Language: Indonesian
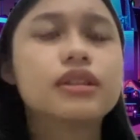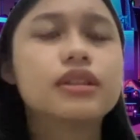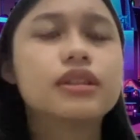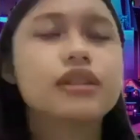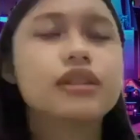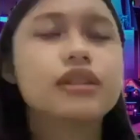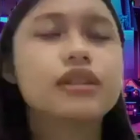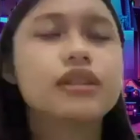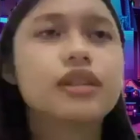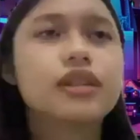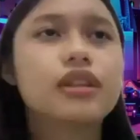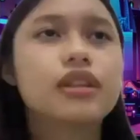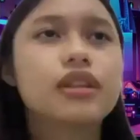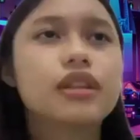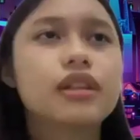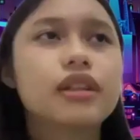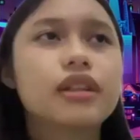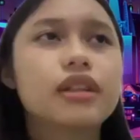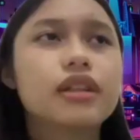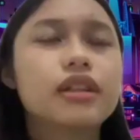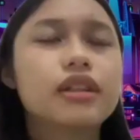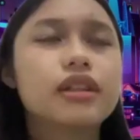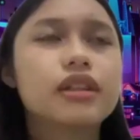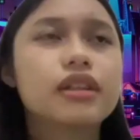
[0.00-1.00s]
uh,
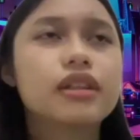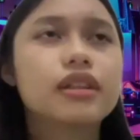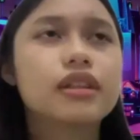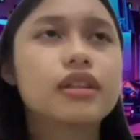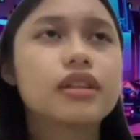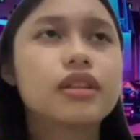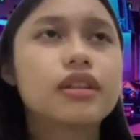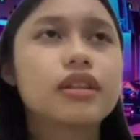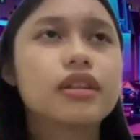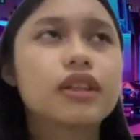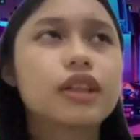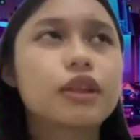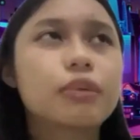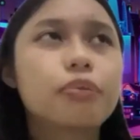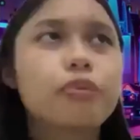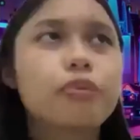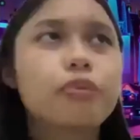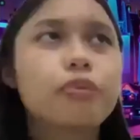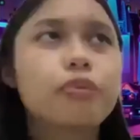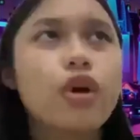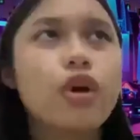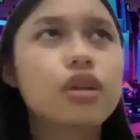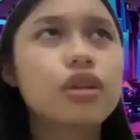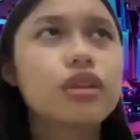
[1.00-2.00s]

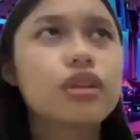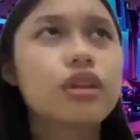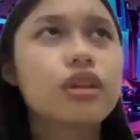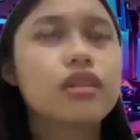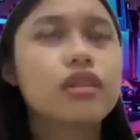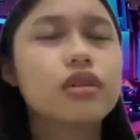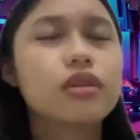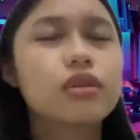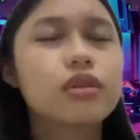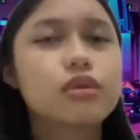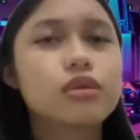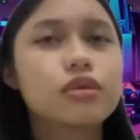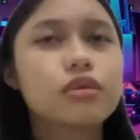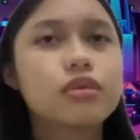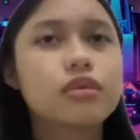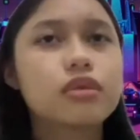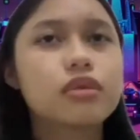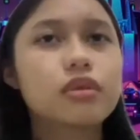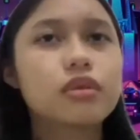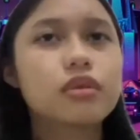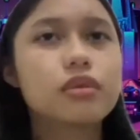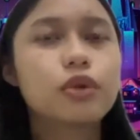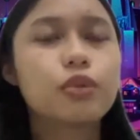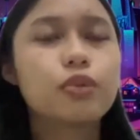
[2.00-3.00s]
report atau
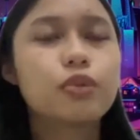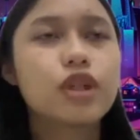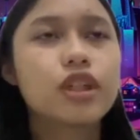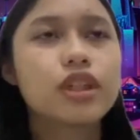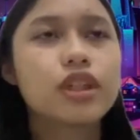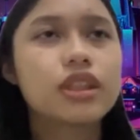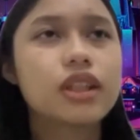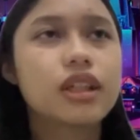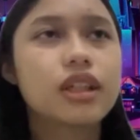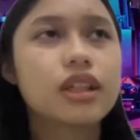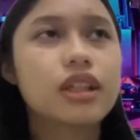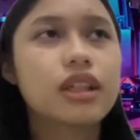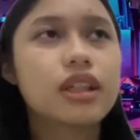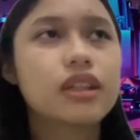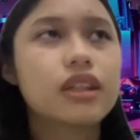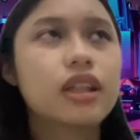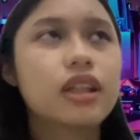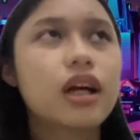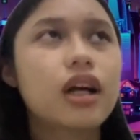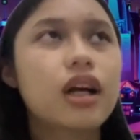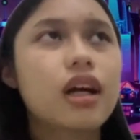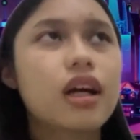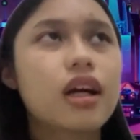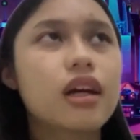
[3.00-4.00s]
berhubungan dengan
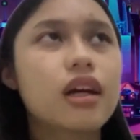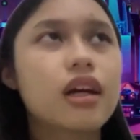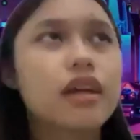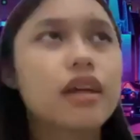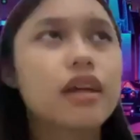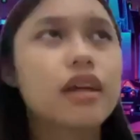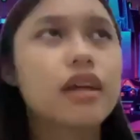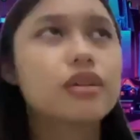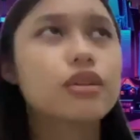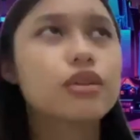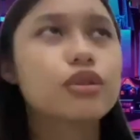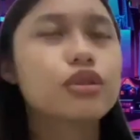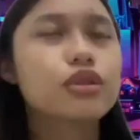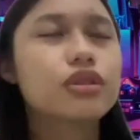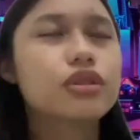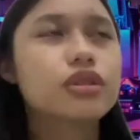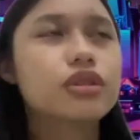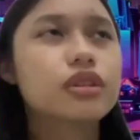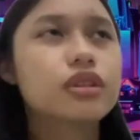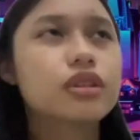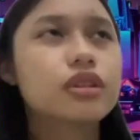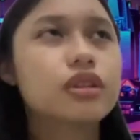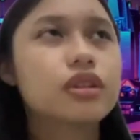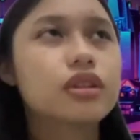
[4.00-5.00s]
data, terus
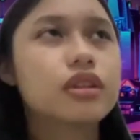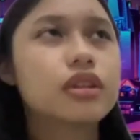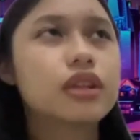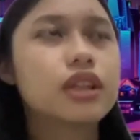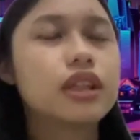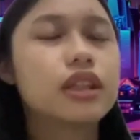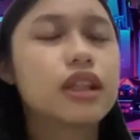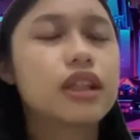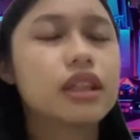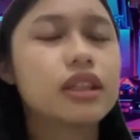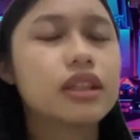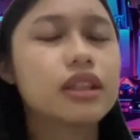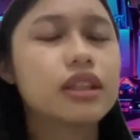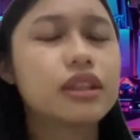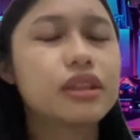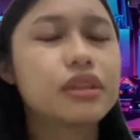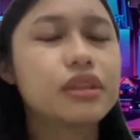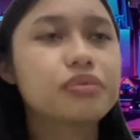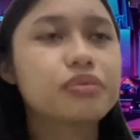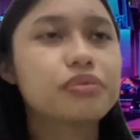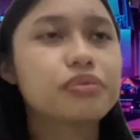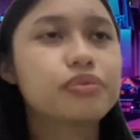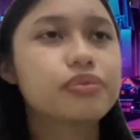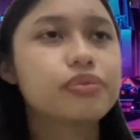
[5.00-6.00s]
uh,
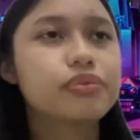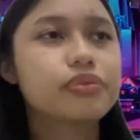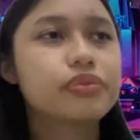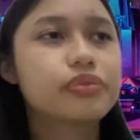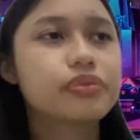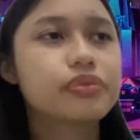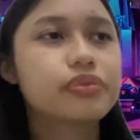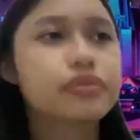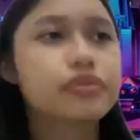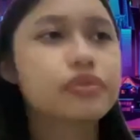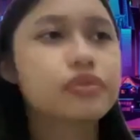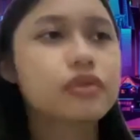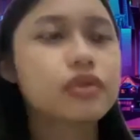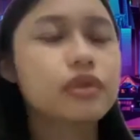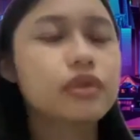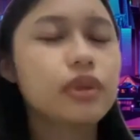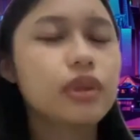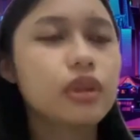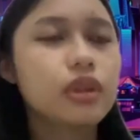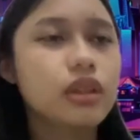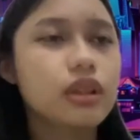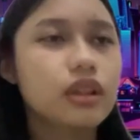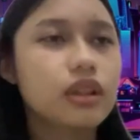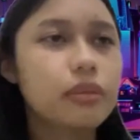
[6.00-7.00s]
datanya
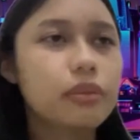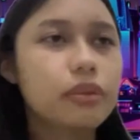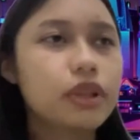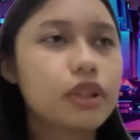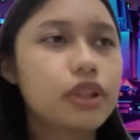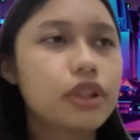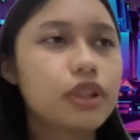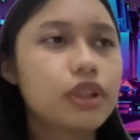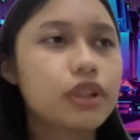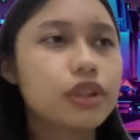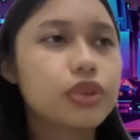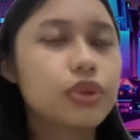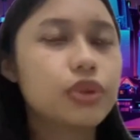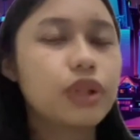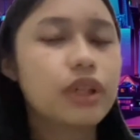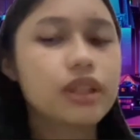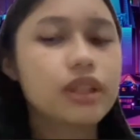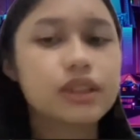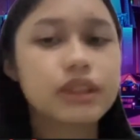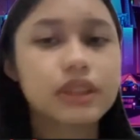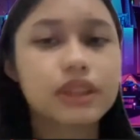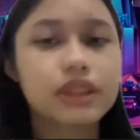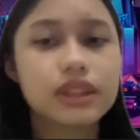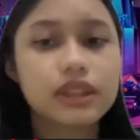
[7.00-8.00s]
lebih ke
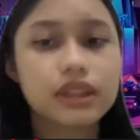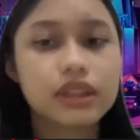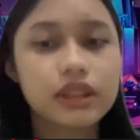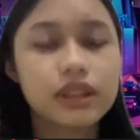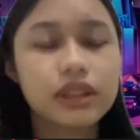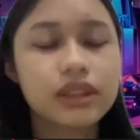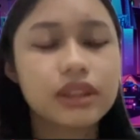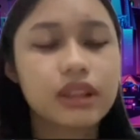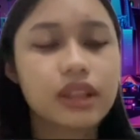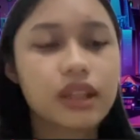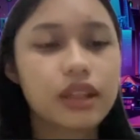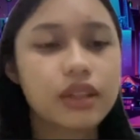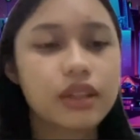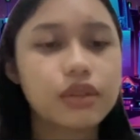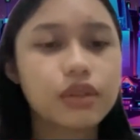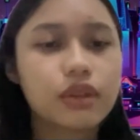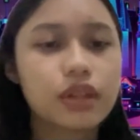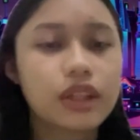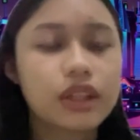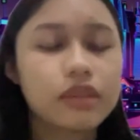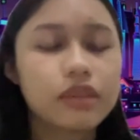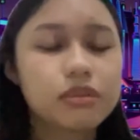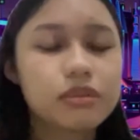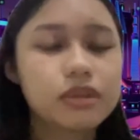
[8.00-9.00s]
UX research, nah itu
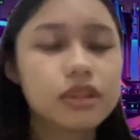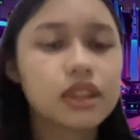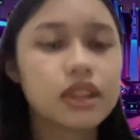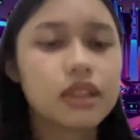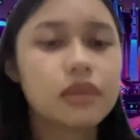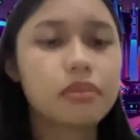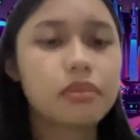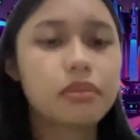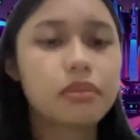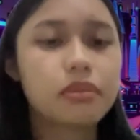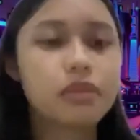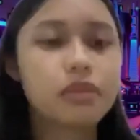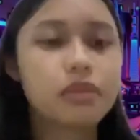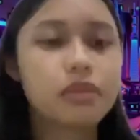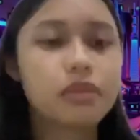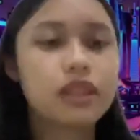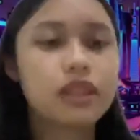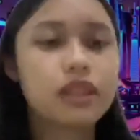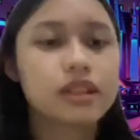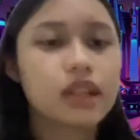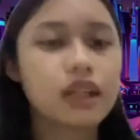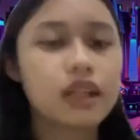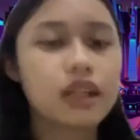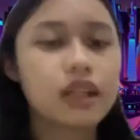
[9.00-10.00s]
kalian bisa apply ke
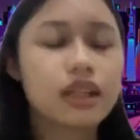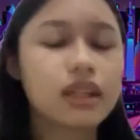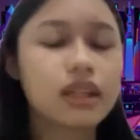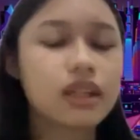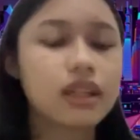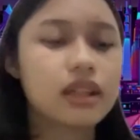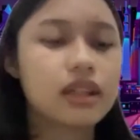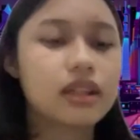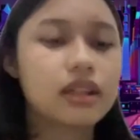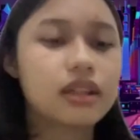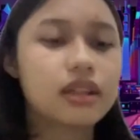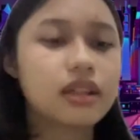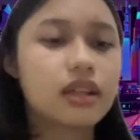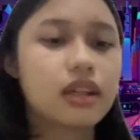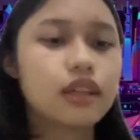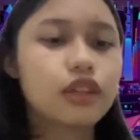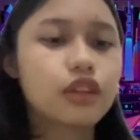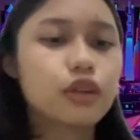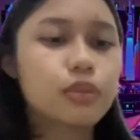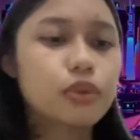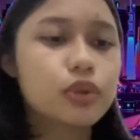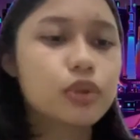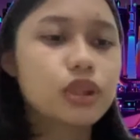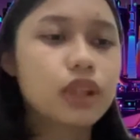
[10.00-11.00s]
sana.
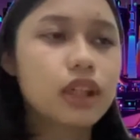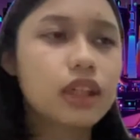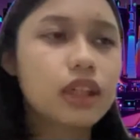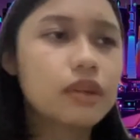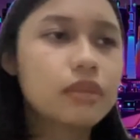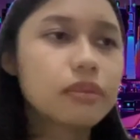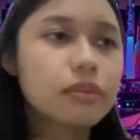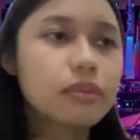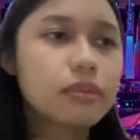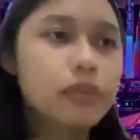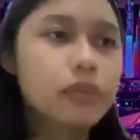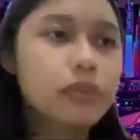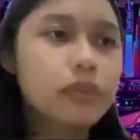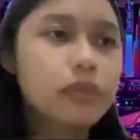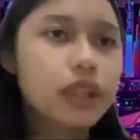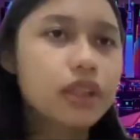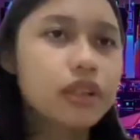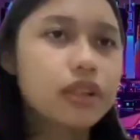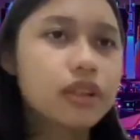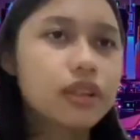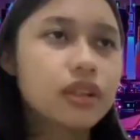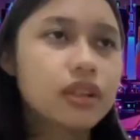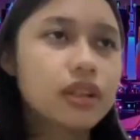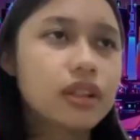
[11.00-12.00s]
Ataupun kalian pengen
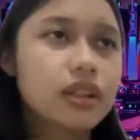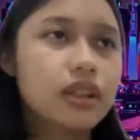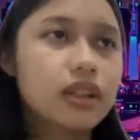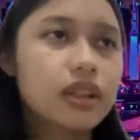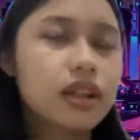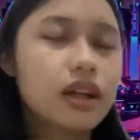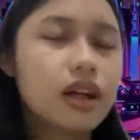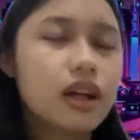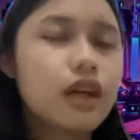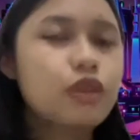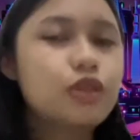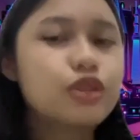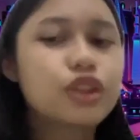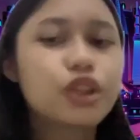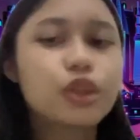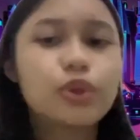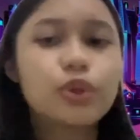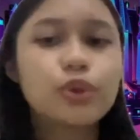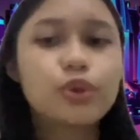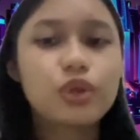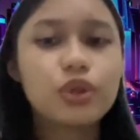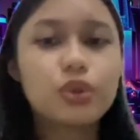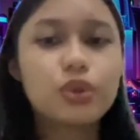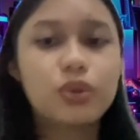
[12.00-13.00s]
aku jago
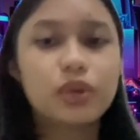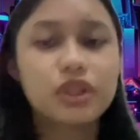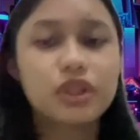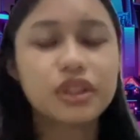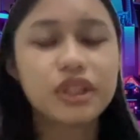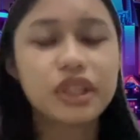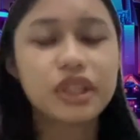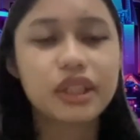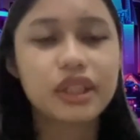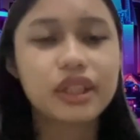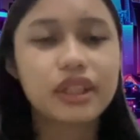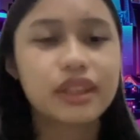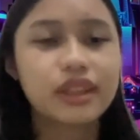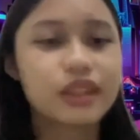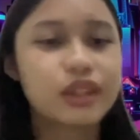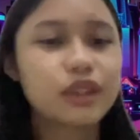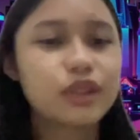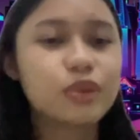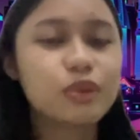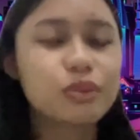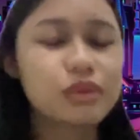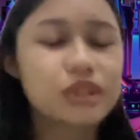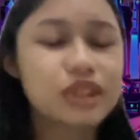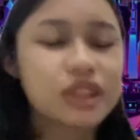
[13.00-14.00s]
dua-duanya nah
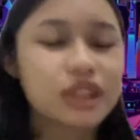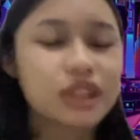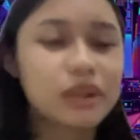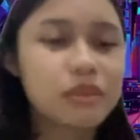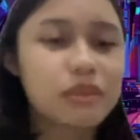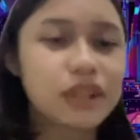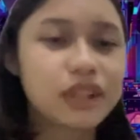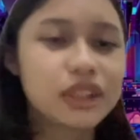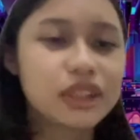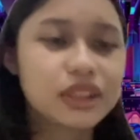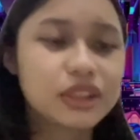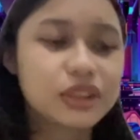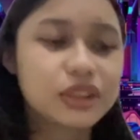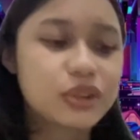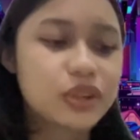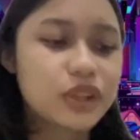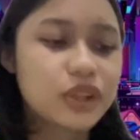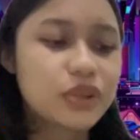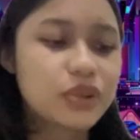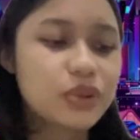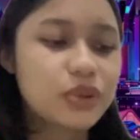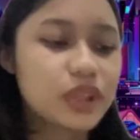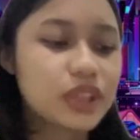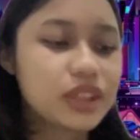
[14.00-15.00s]
itu bisa apply ke
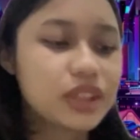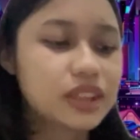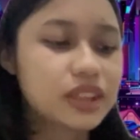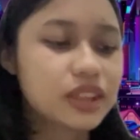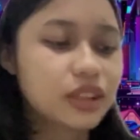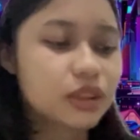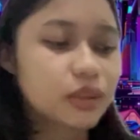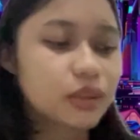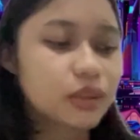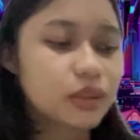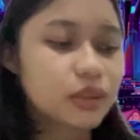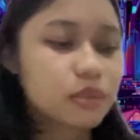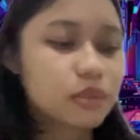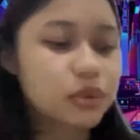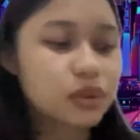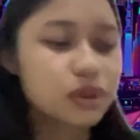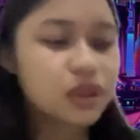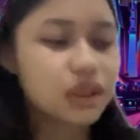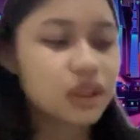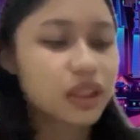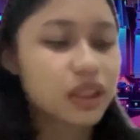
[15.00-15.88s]
UI UX ataupun